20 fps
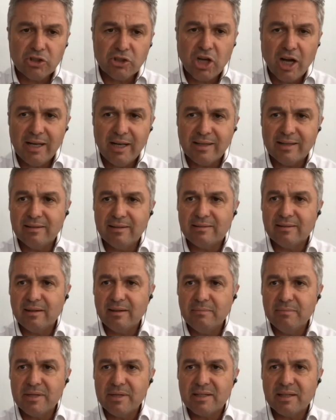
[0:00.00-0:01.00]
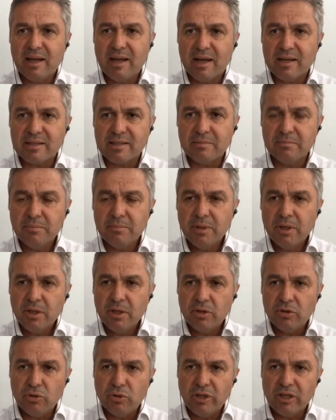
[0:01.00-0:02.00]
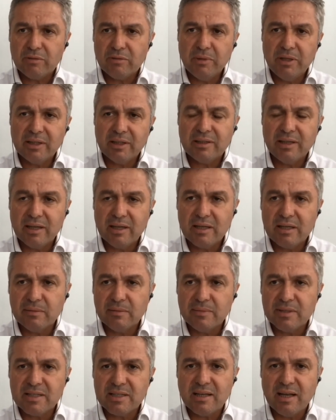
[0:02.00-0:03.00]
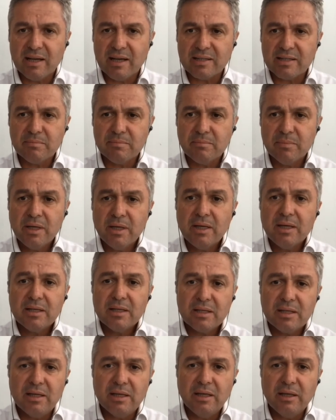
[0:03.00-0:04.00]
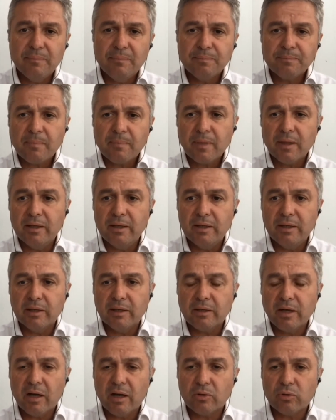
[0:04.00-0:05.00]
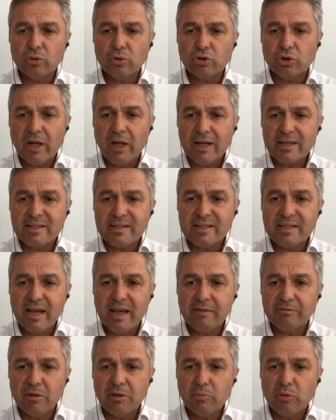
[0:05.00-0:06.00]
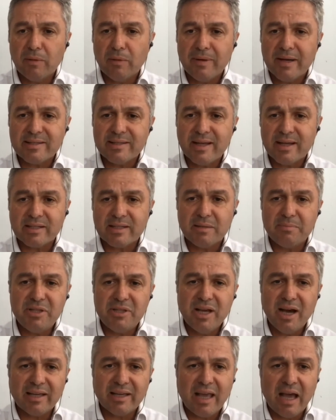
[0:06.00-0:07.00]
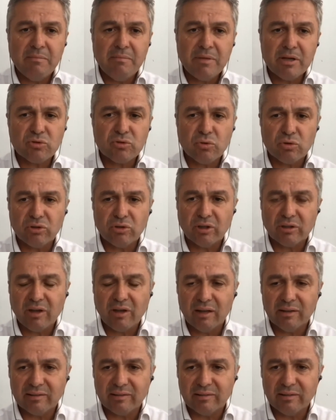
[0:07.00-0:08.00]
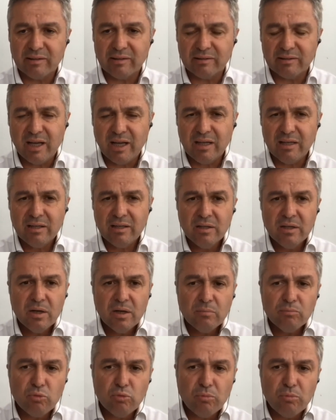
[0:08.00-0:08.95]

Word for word: kalıcı hale getirilmesi lazım. Yönetmeliklere girmesi lazım hı hı. ki e, kargocular sizi evde bulamazlarsa bir daha gelmek zorunda kaldıklarından